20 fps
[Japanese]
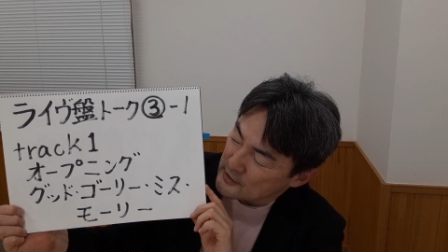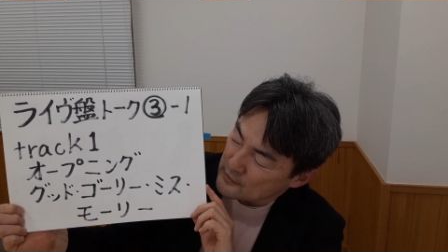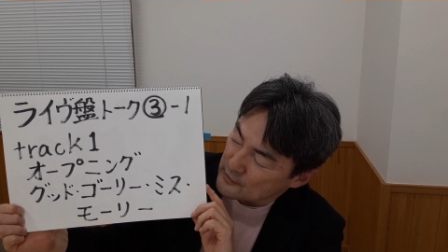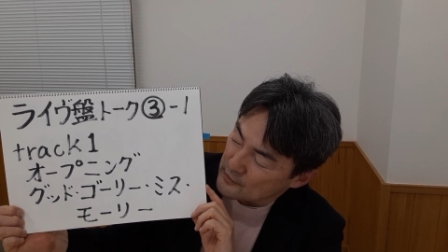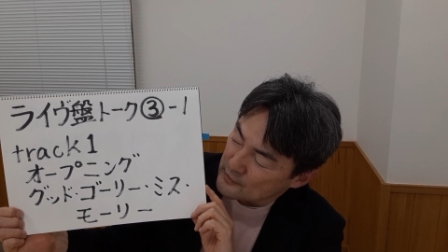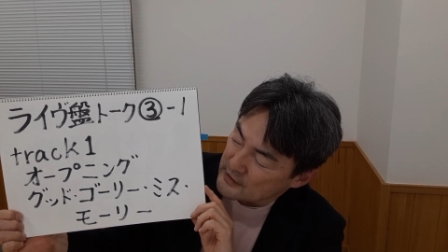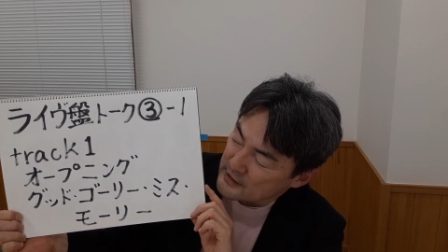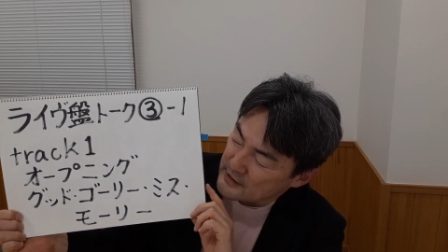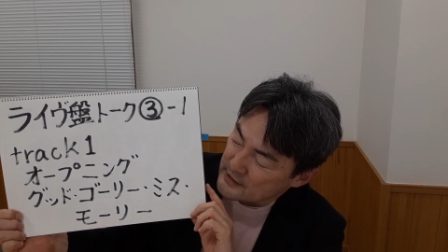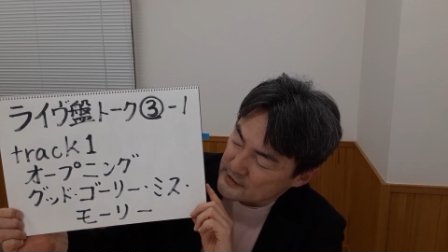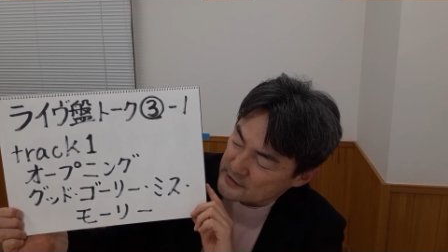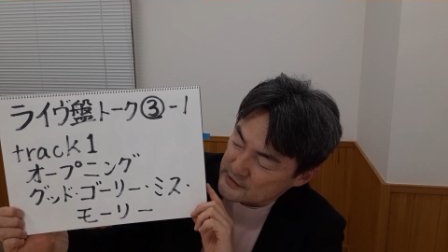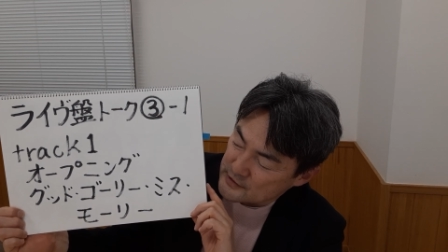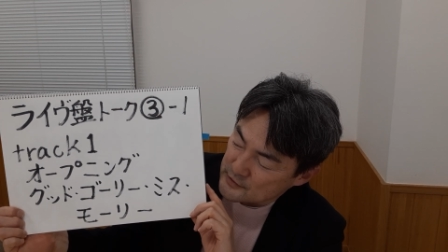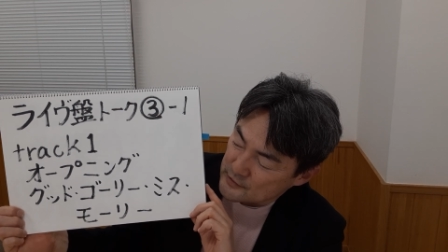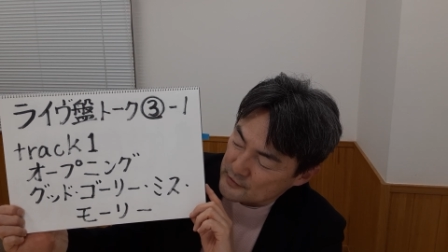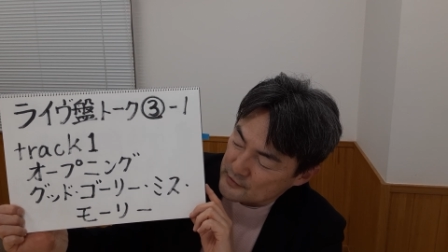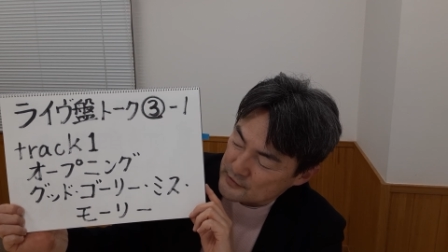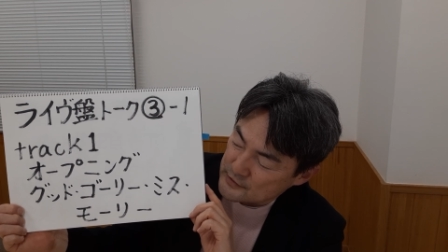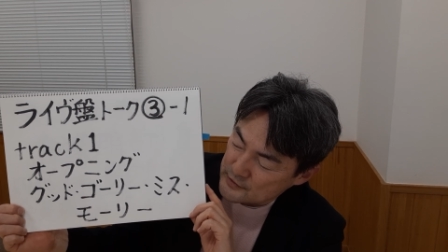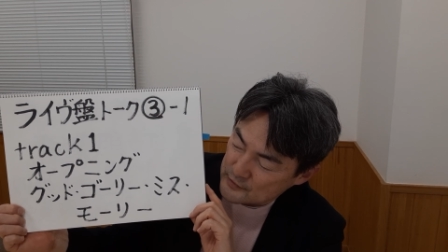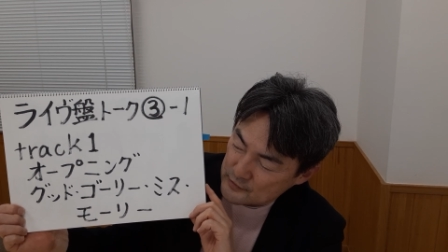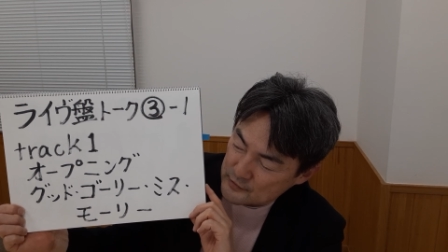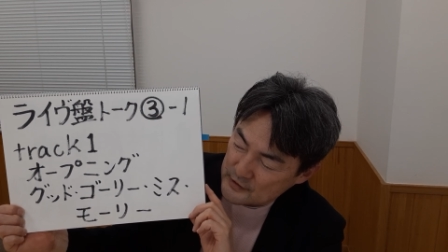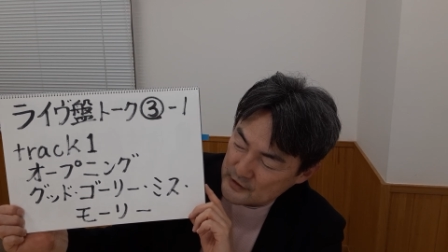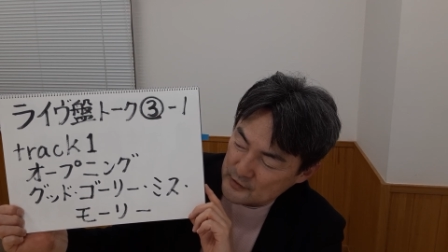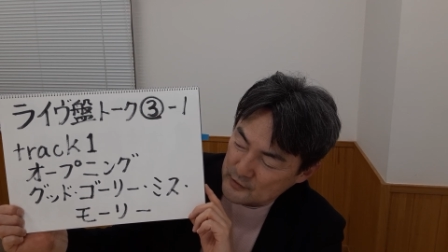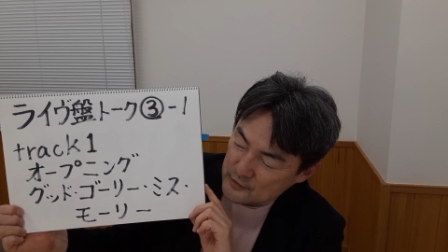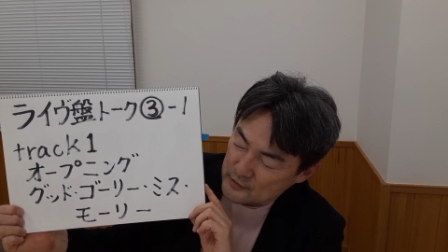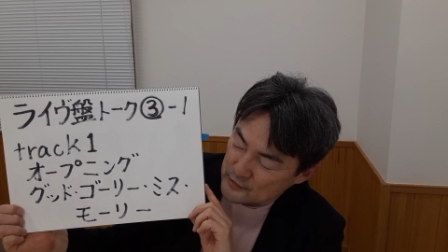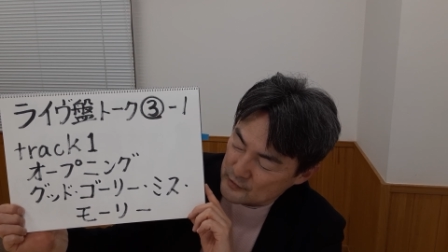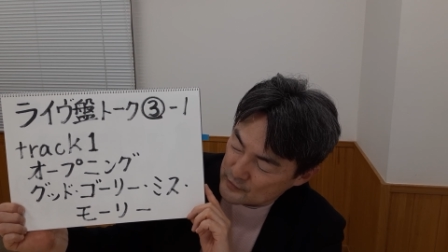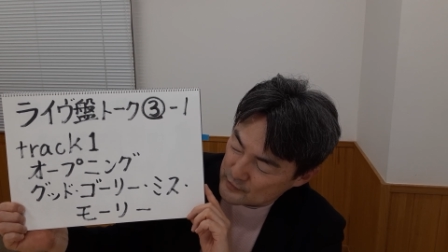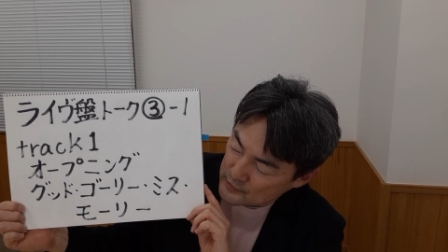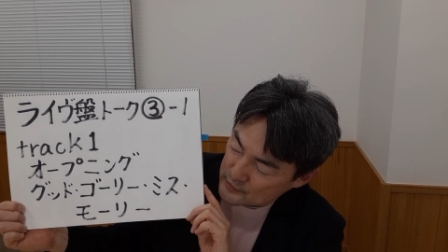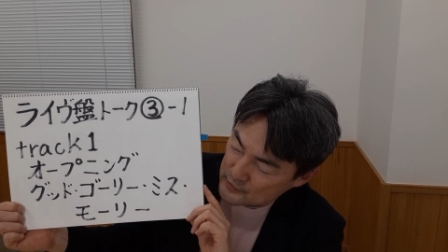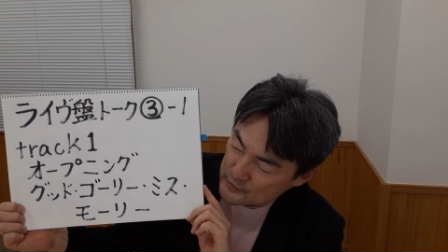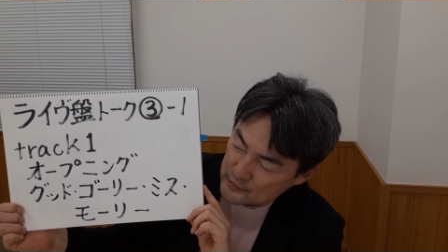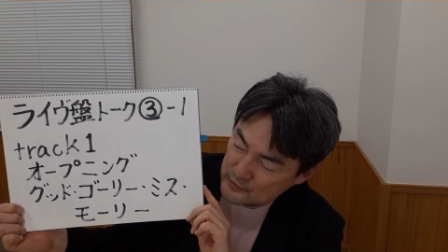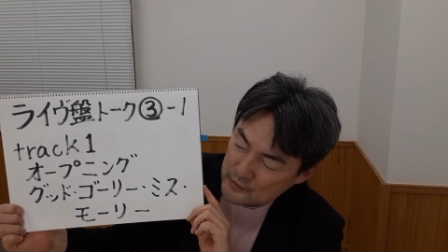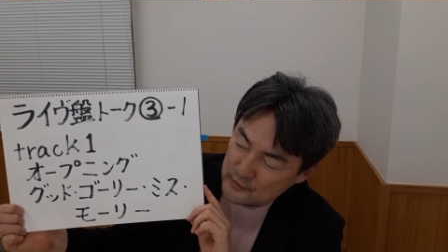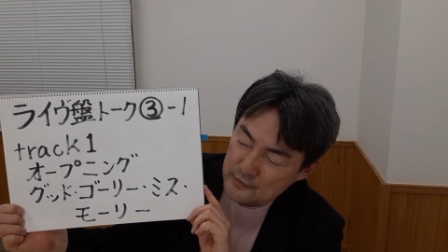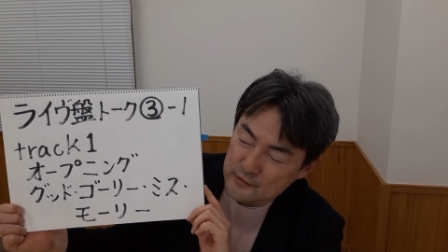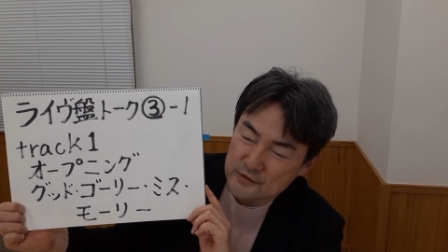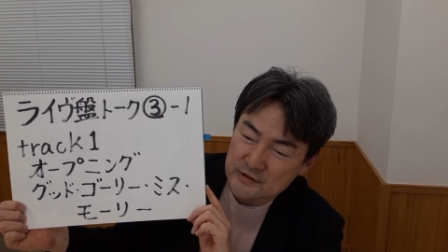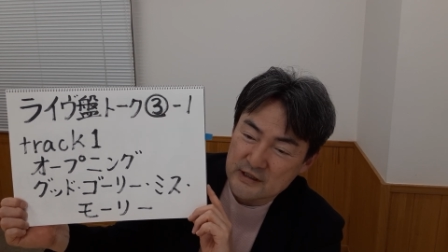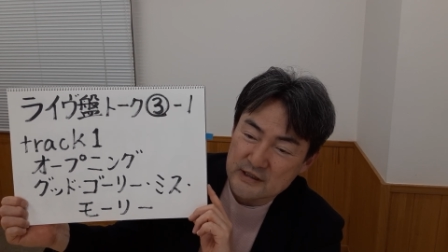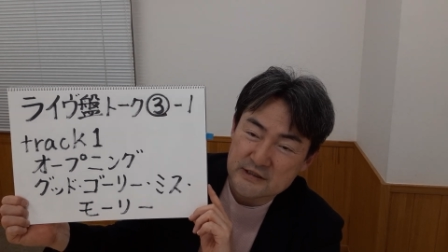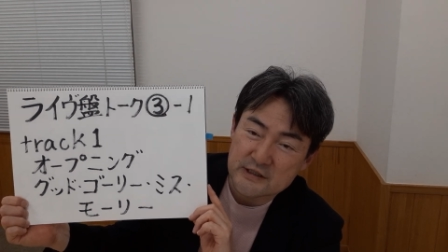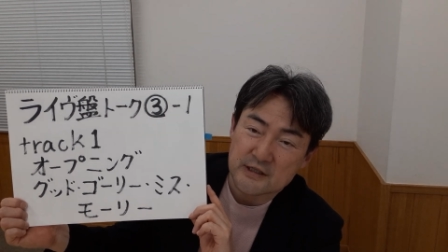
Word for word: 今回は一応そのレコードの方の裏